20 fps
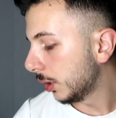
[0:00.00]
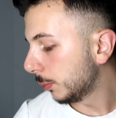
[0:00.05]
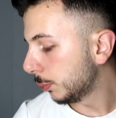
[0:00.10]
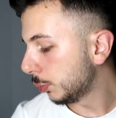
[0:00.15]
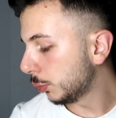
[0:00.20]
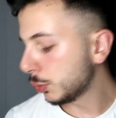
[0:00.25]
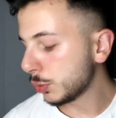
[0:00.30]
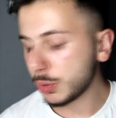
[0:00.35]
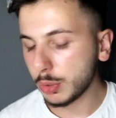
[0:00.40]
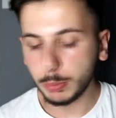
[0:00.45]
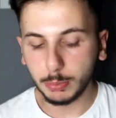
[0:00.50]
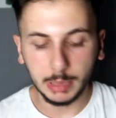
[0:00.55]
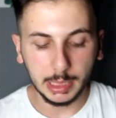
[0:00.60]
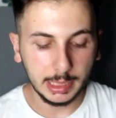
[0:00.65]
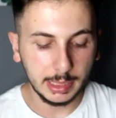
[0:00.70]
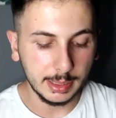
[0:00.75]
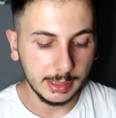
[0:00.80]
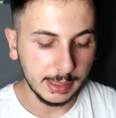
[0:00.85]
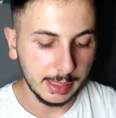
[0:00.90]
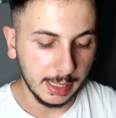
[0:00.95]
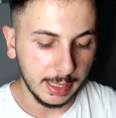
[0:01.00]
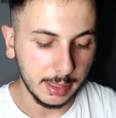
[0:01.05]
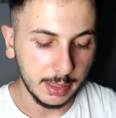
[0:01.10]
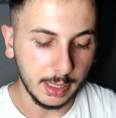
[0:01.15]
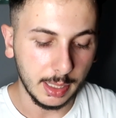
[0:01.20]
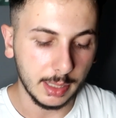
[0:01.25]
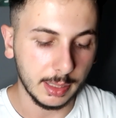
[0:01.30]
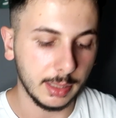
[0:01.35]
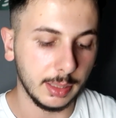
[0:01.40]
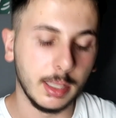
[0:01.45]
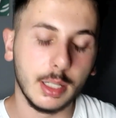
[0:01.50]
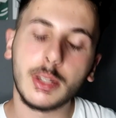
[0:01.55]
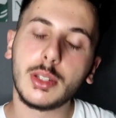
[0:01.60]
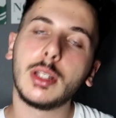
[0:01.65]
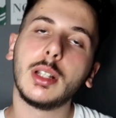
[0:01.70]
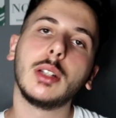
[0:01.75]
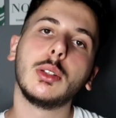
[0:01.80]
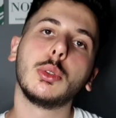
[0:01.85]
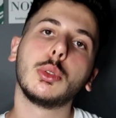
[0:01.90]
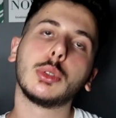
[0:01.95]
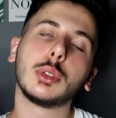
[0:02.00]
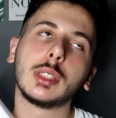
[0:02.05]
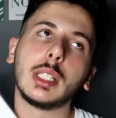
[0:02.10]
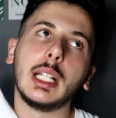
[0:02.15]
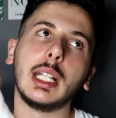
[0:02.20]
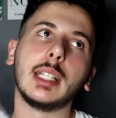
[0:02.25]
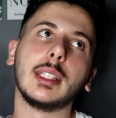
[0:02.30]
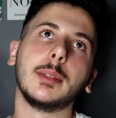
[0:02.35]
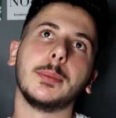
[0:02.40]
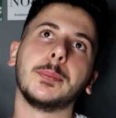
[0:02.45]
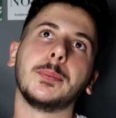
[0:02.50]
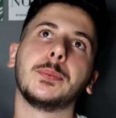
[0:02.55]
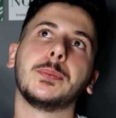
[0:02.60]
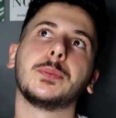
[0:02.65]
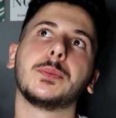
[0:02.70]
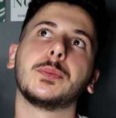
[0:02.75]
Burcum ikizler arkadaşlar. Yükselenim